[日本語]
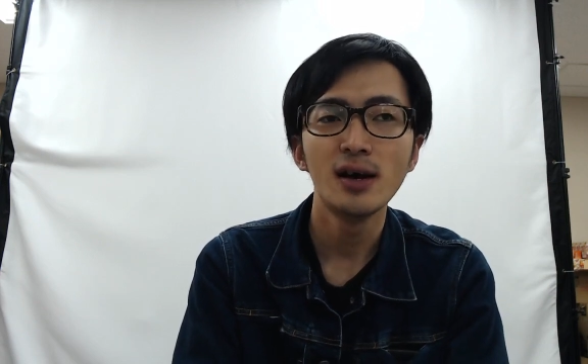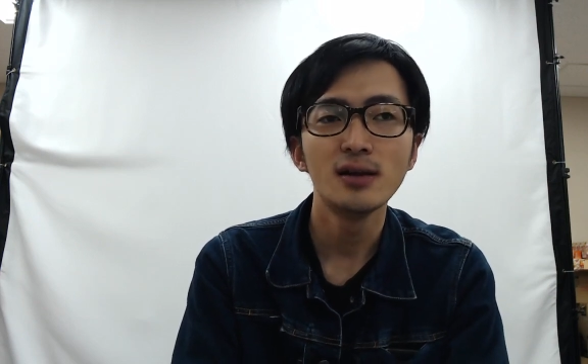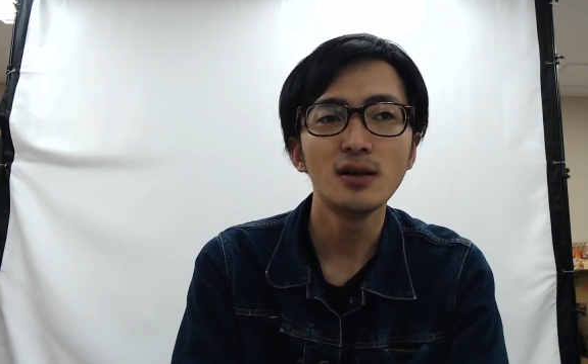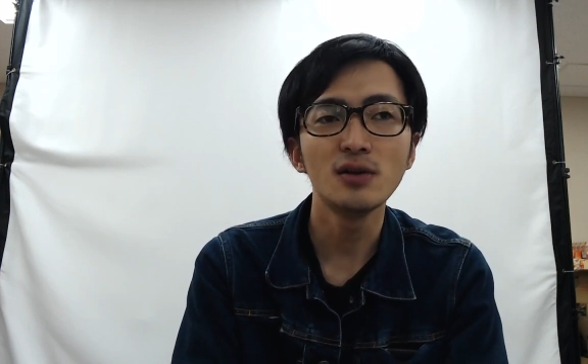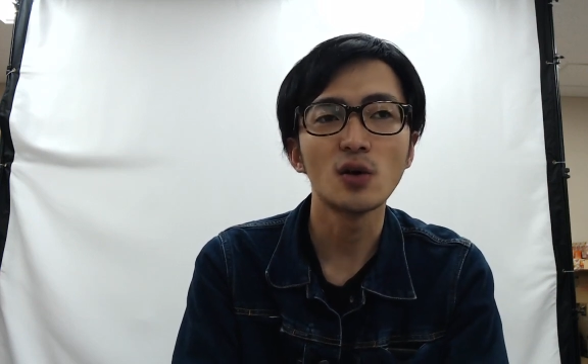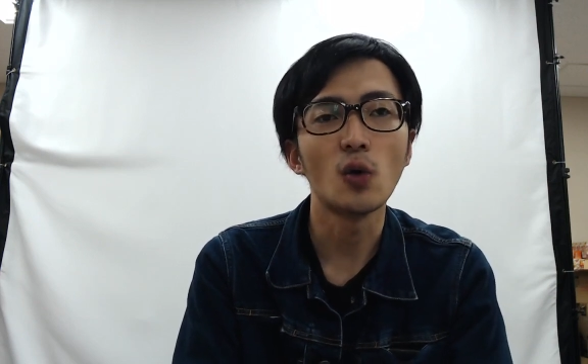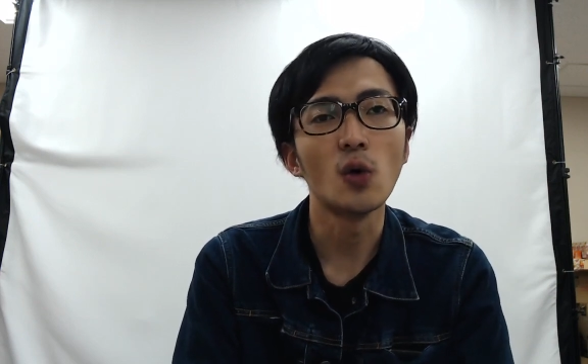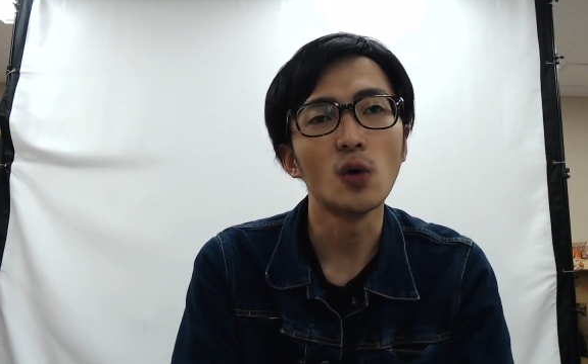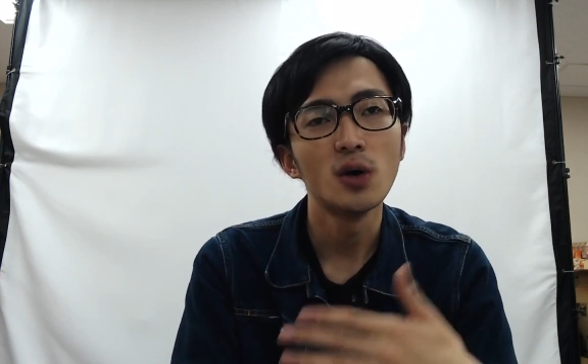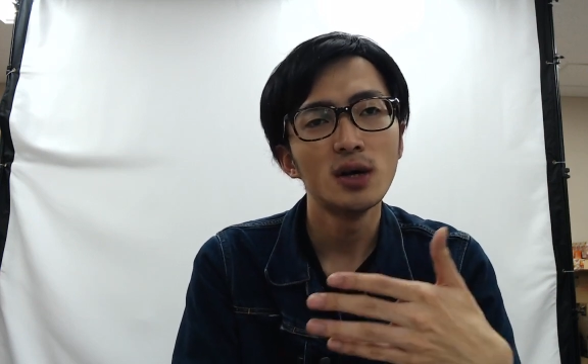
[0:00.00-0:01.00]
なので
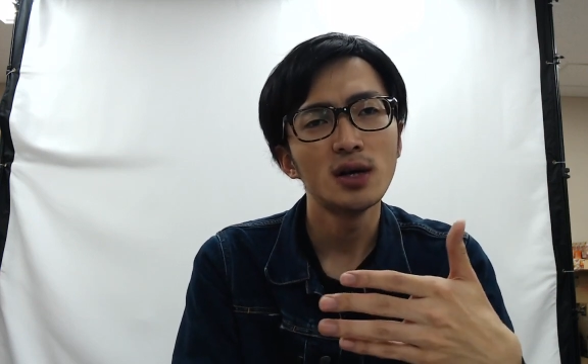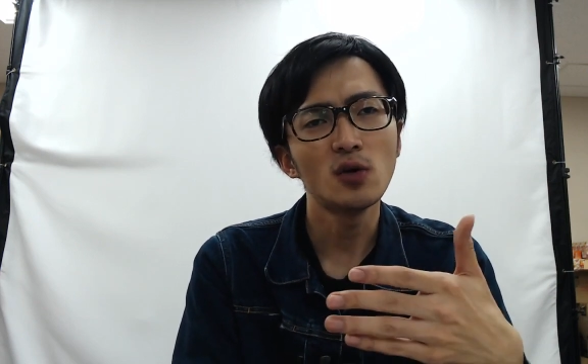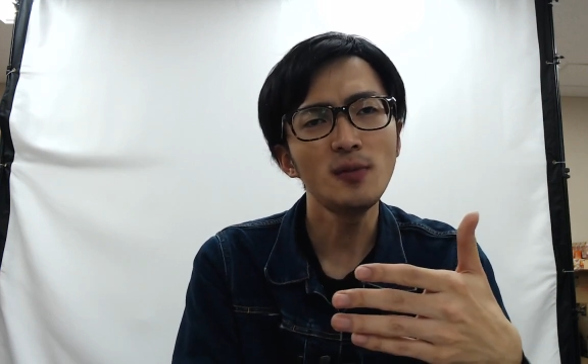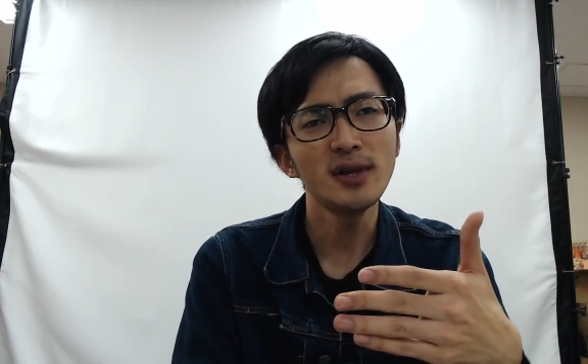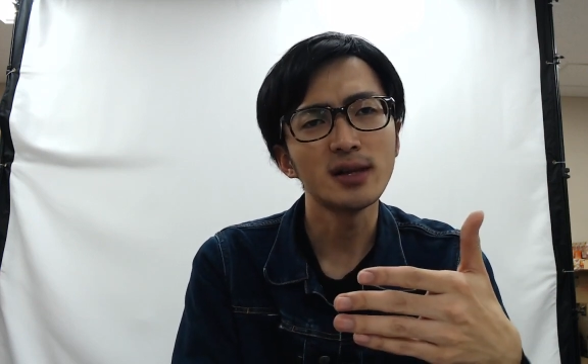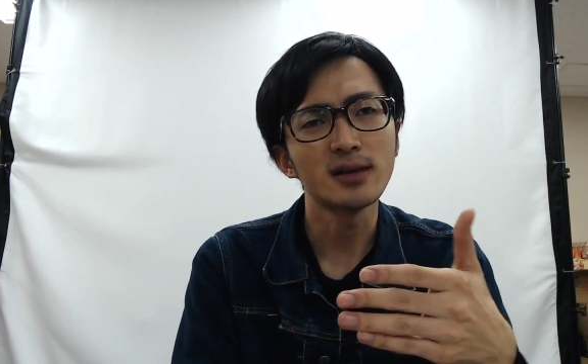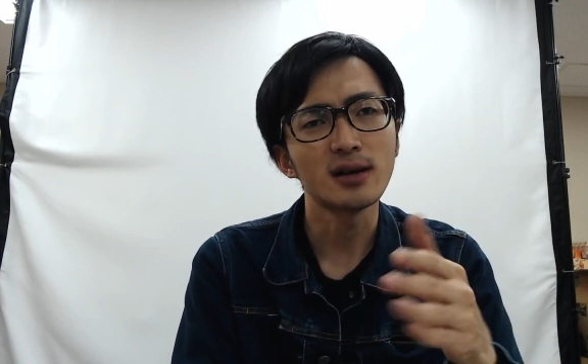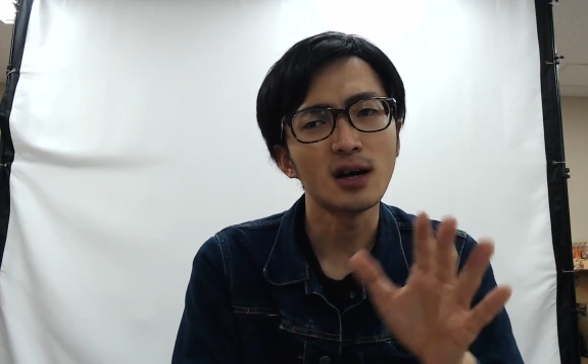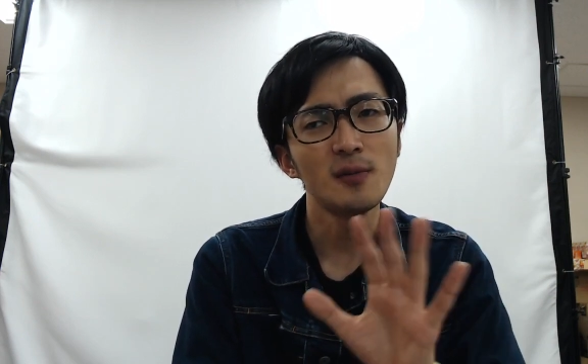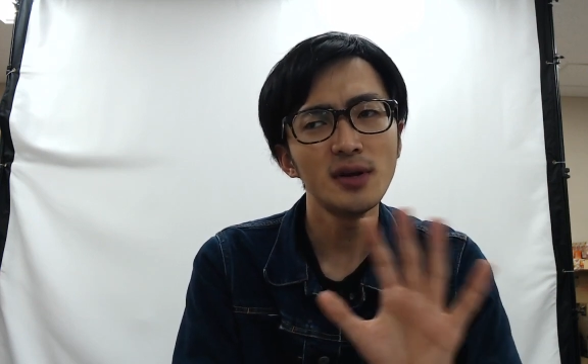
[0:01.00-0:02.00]
こうこれまでだったら
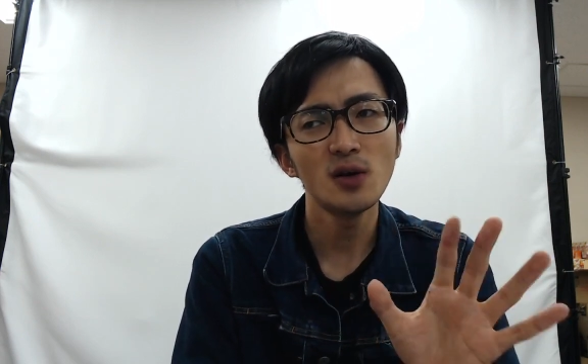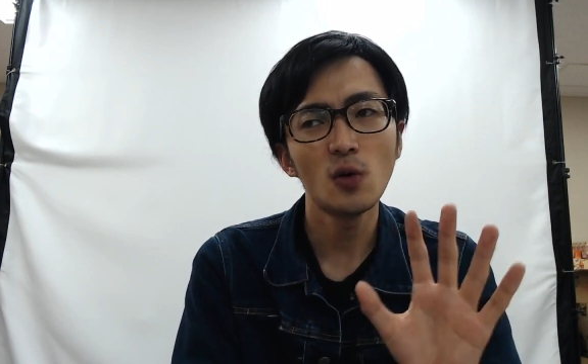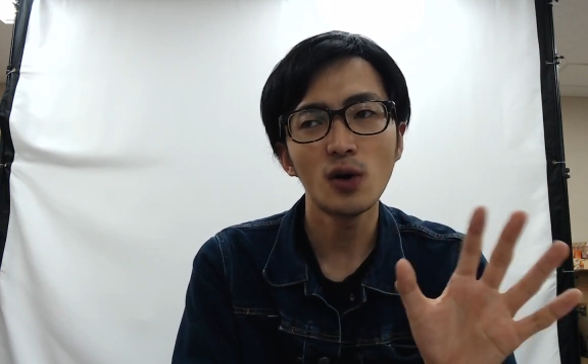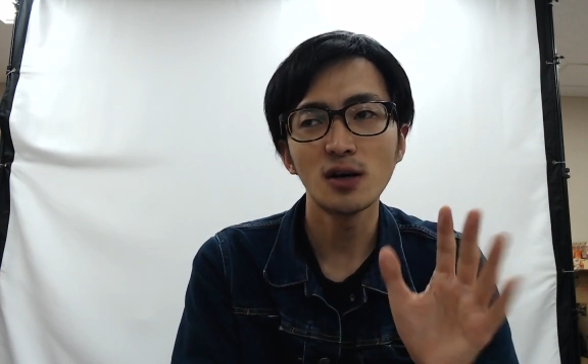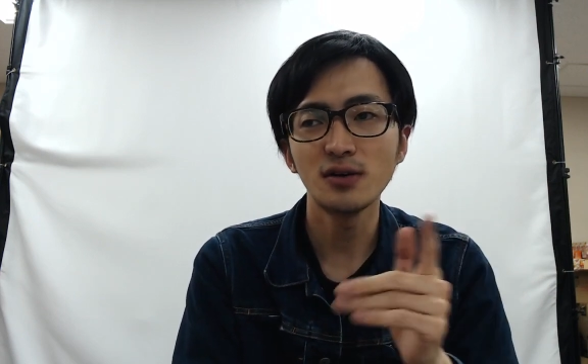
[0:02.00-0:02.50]
壁にこう